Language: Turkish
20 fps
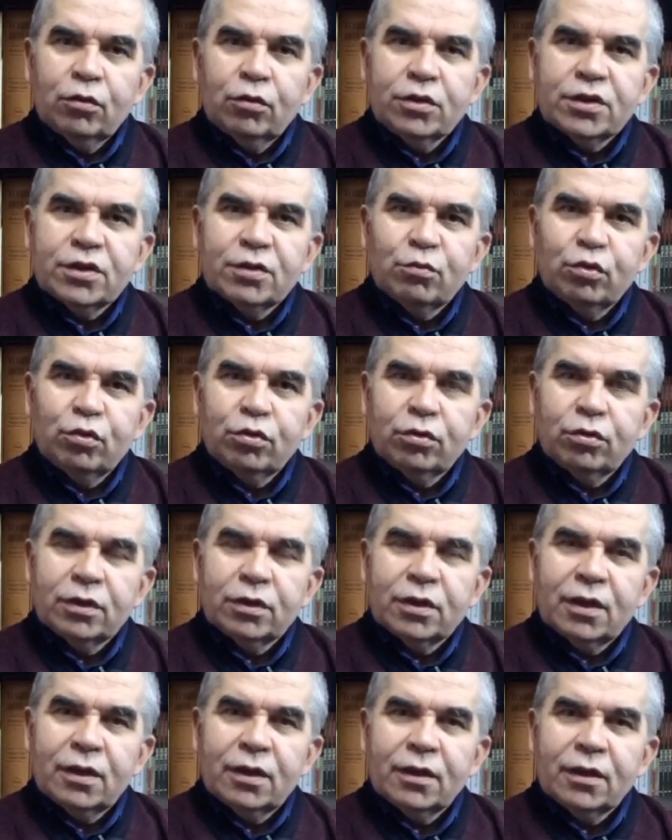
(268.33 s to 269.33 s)
Onun için
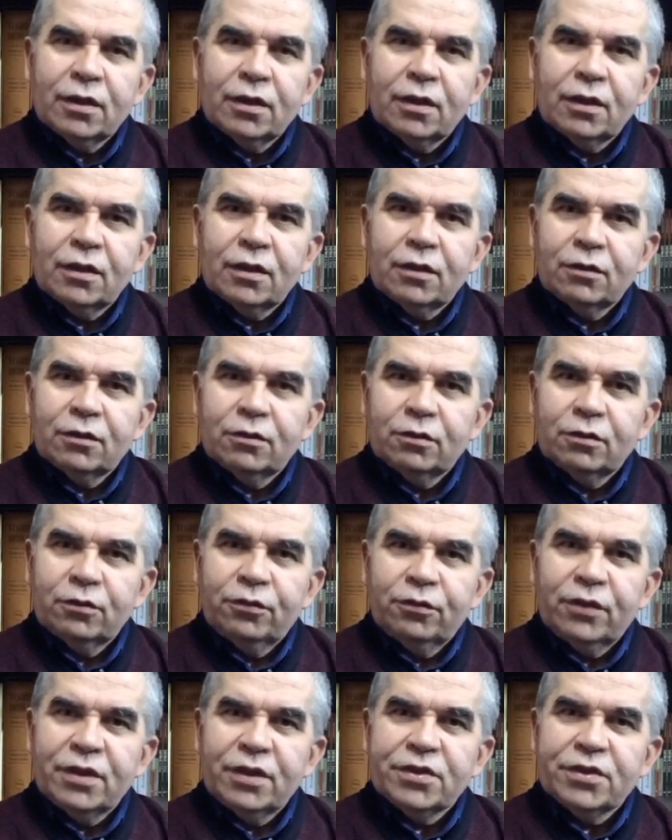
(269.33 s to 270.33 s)
bu KHK
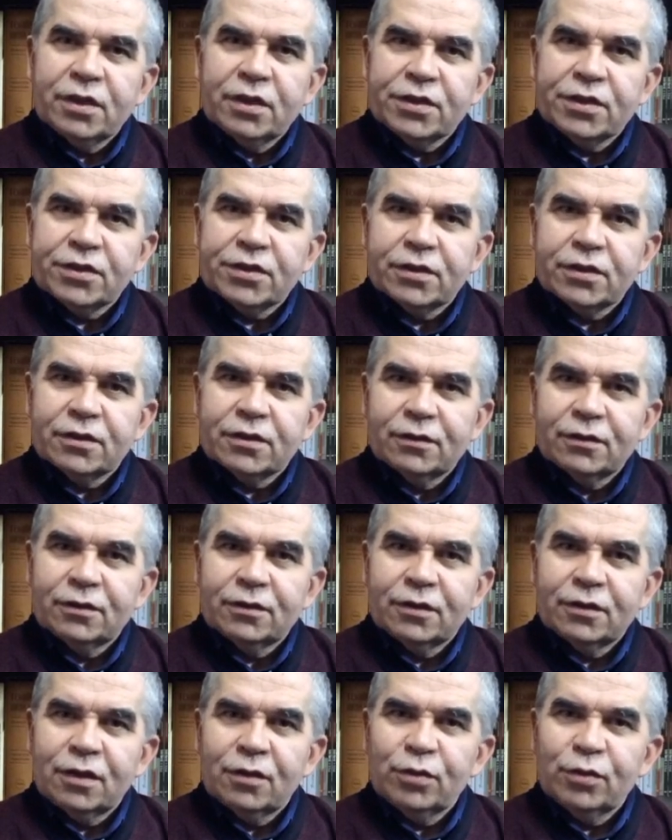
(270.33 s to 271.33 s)
faciası
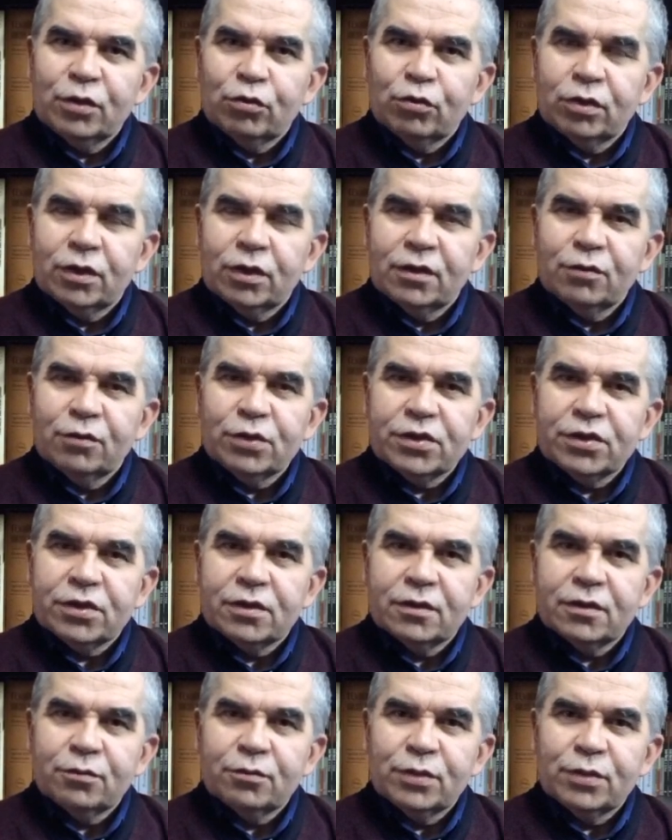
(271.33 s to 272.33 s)
tabiri kullanılmış
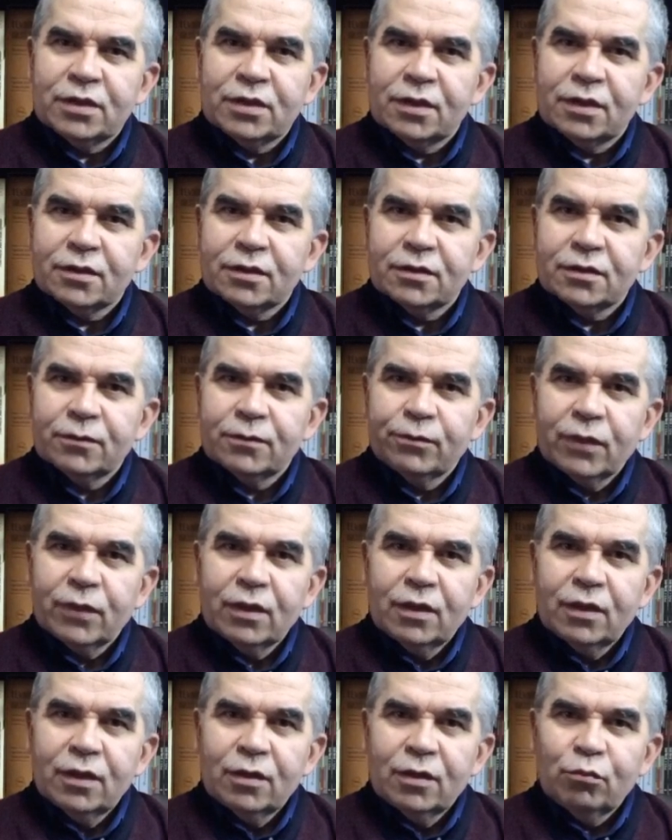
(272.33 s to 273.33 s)
idi bizzat
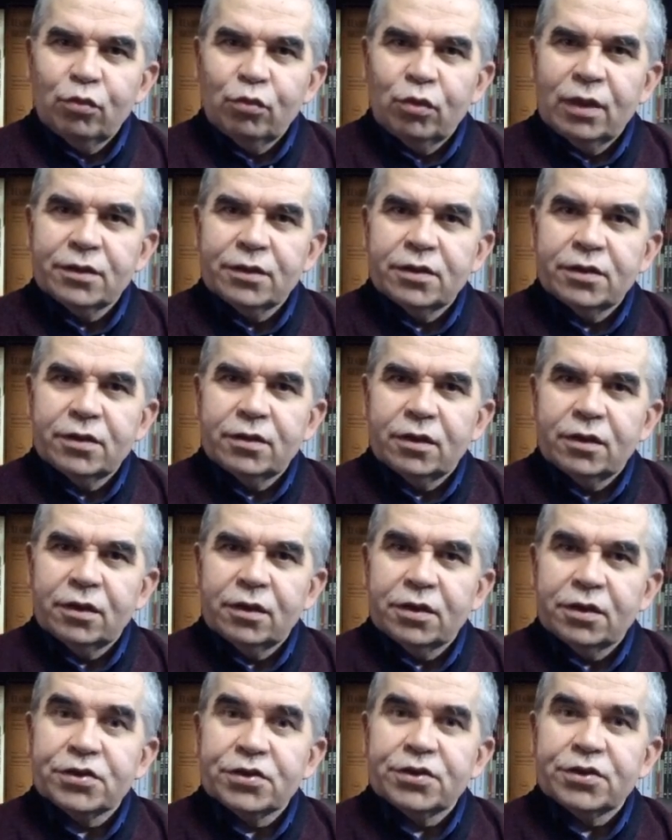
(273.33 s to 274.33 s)
Bülent
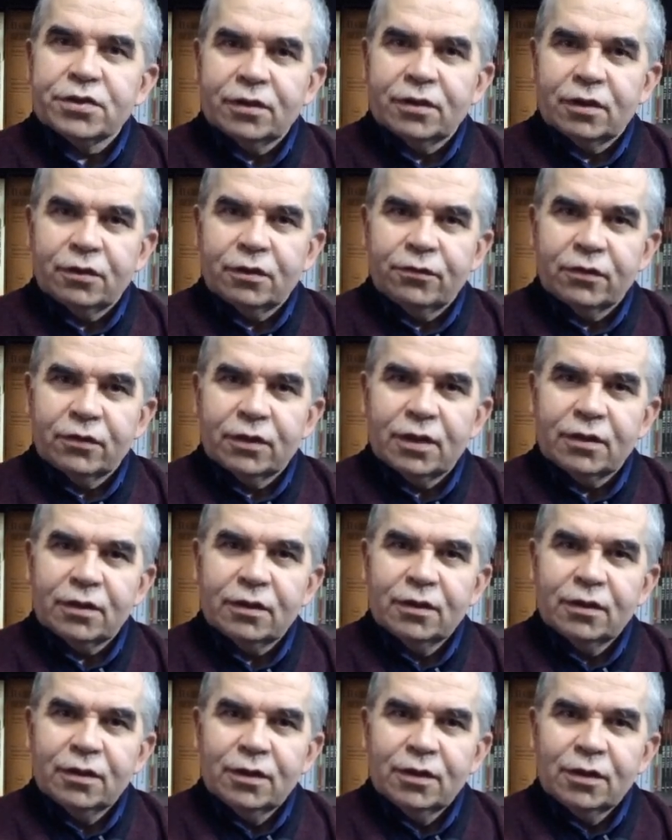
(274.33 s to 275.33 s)
Arınç tarafından.